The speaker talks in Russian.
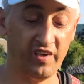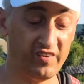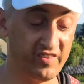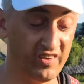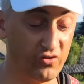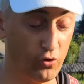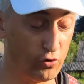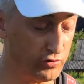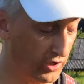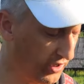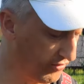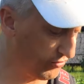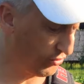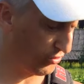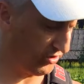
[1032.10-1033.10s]
10
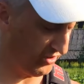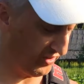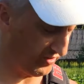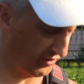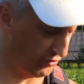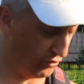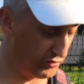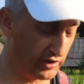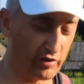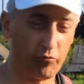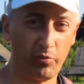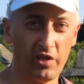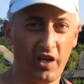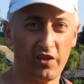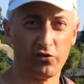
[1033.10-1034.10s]
долларов, но ну и 10 долларов
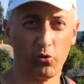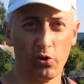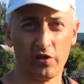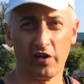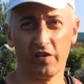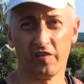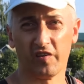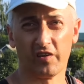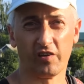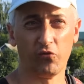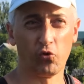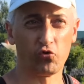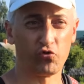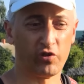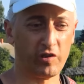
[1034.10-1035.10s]
менять только из-за
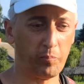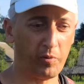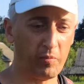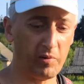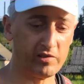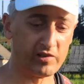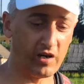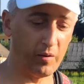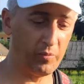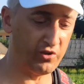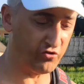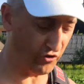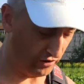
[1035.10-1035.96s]
того, что ты поймал камень,